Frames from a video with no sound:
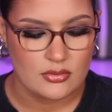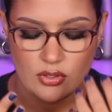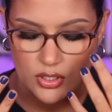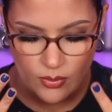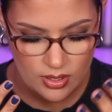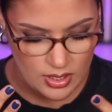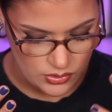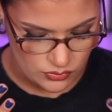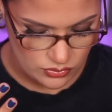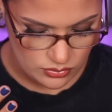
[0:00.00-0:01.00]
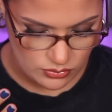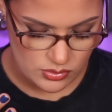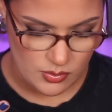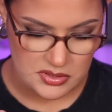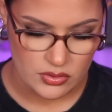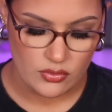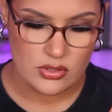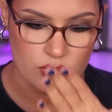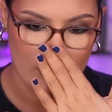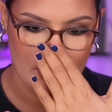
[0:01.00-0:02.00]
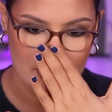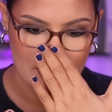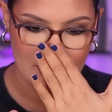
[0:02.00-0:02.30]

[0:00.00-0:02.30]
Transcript: No tengo anillos. Dios mío, me siento desnuda.